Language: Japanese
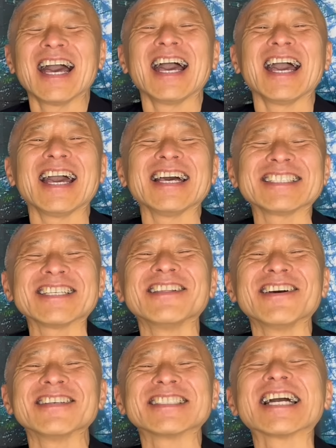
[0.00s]
えー、そ
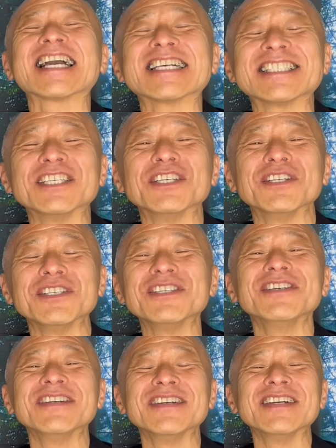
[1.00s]
のさんがつ
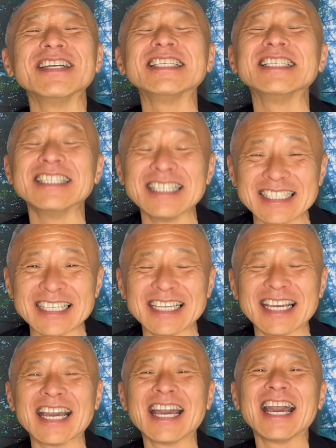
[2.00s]
じゅういちにち、
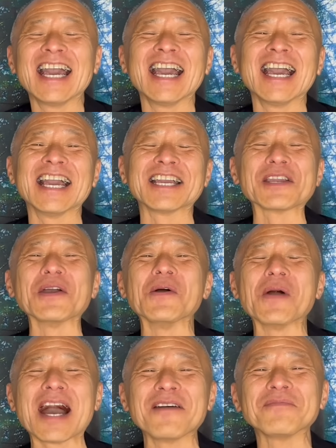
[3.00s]
えー、今
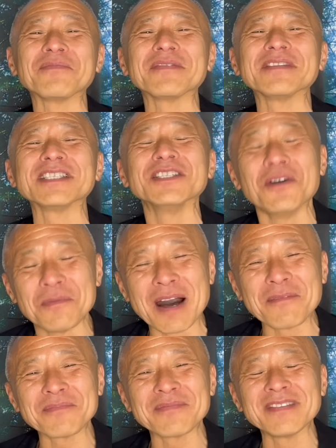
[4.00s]
日は
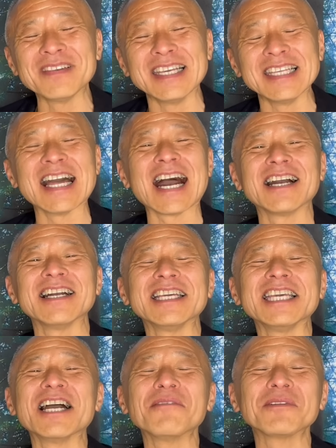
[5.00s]
スノーマンリーダー、
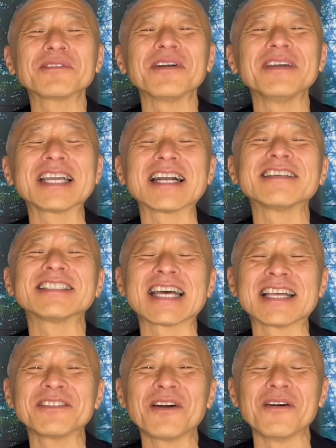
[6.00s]
岩本照さ
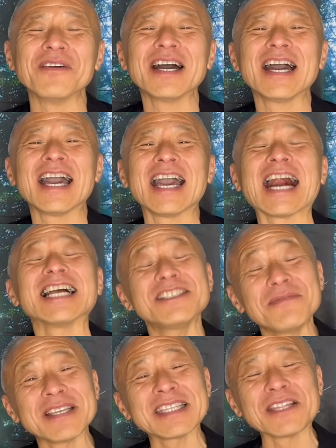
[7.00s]
んの初
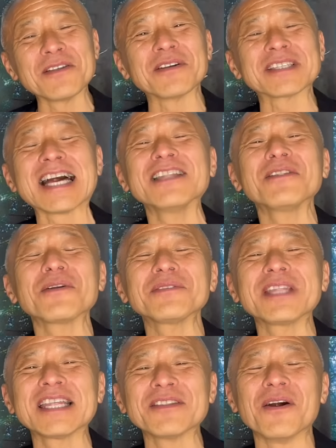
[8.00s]
めての単独
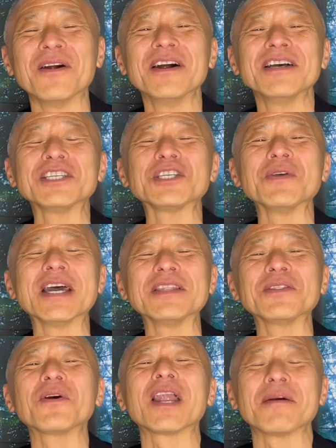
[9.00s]
での主演
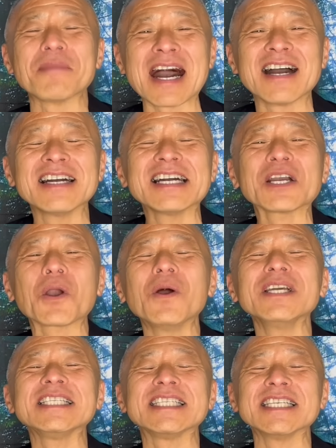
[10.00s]
ドラマ、
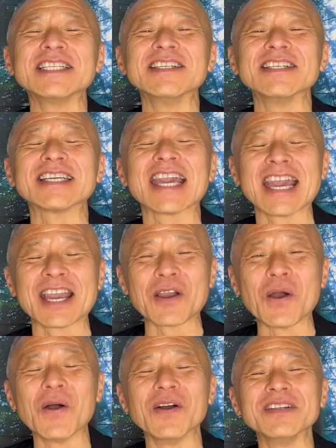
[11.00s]
恋する警
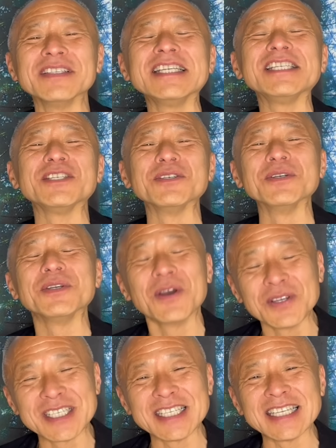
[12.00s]
護にじゅうよ
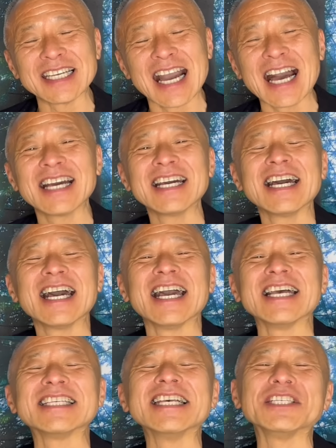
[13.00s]
じが、
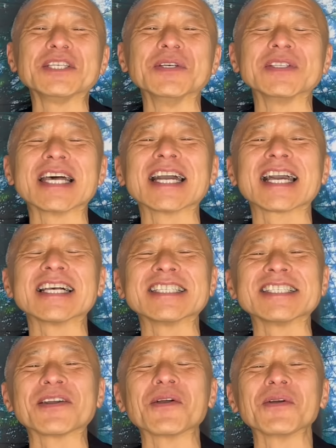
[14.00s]
えー、先週さんが
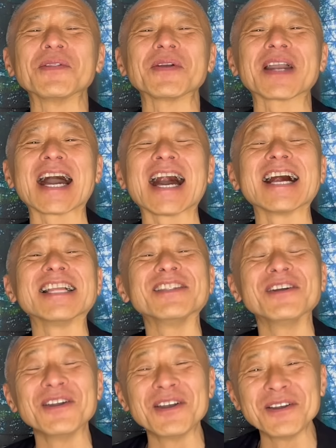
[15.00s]
つここのか
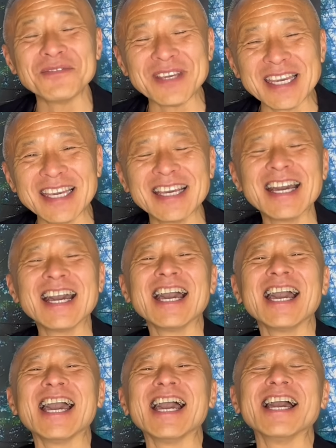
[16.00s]
土曜日、
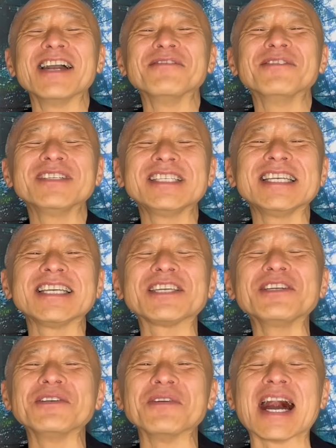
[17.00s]
えー、無事
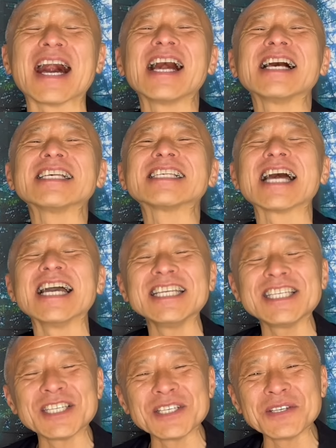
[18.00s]
きゅうわ最
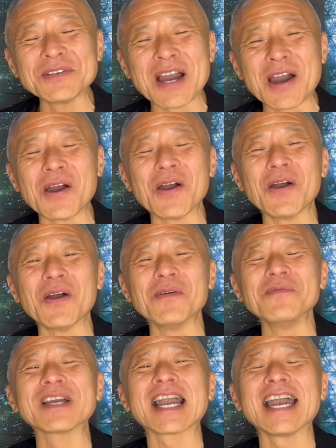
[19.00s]
終話を
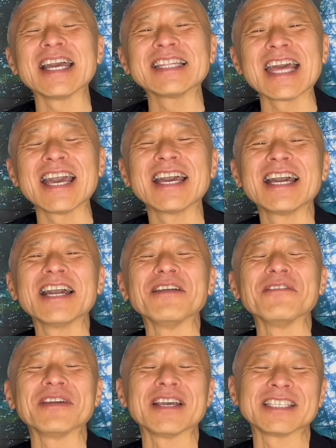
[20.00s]
迎えて、
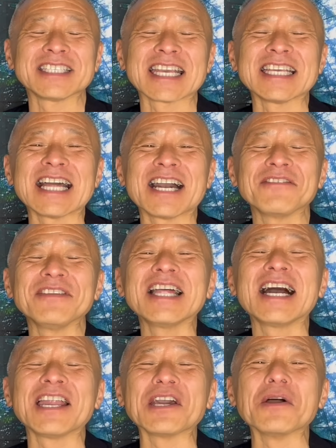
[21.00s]
素敵な
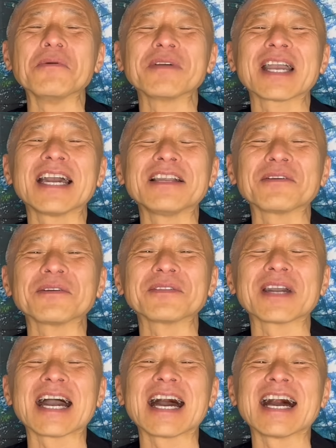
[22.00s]
フィナーレを迎えること
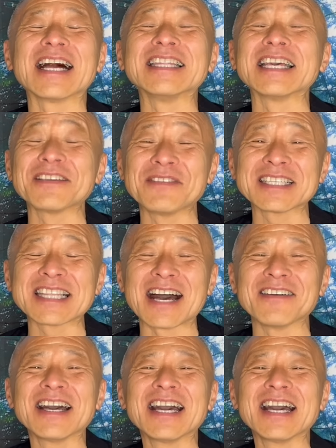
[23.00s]
ができました。